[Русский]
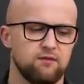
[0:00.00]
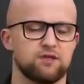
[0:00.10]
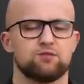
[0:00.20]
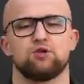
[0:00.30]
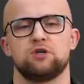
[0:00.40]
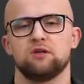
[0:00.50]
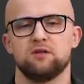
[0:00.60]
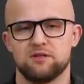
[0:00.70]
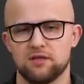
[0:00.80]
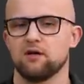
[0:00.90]
ваш мужчина
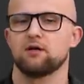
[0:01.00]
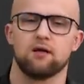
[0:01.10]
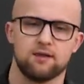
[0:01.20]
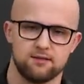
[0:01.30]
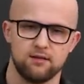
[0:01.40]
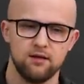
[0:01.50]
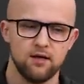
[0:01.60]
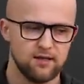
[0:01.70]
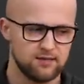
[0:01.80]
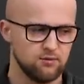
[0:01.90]
действительно классный,
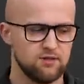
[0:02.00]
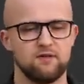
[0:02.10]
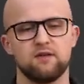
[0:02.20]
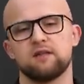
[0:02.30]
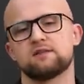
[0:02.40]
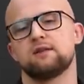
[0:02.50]
если он действительно